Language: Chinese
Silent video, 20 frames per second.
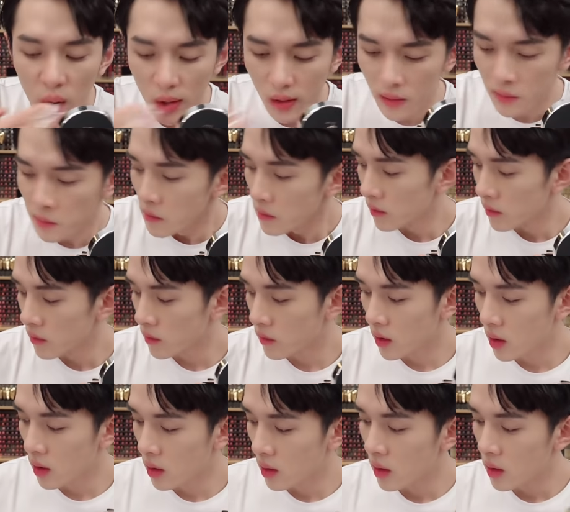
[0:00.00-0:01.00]
是滋润
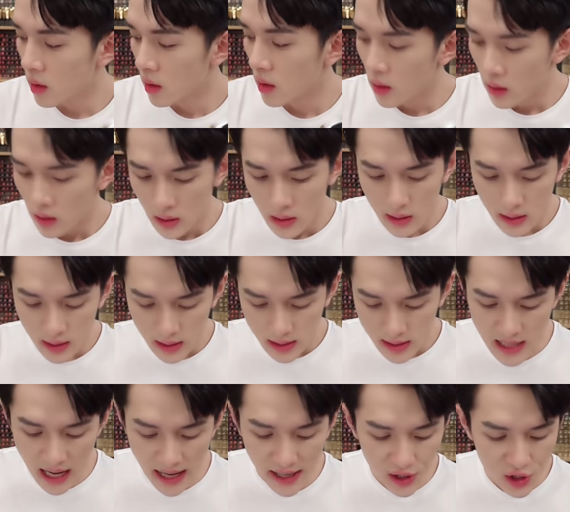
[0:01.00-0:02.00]
质地的。
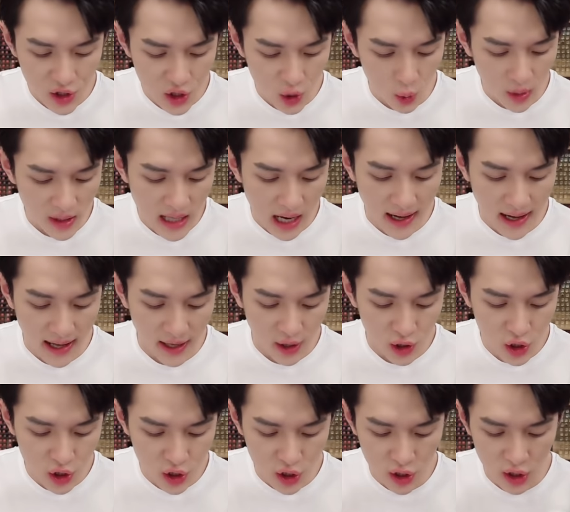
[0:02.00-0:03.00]
下一支我想
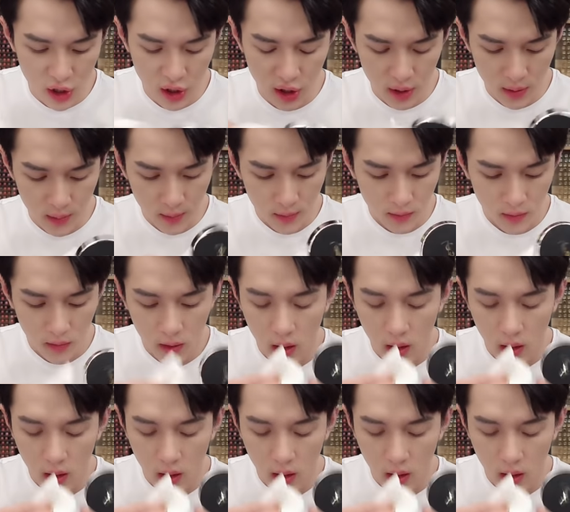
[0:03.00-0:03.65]
来是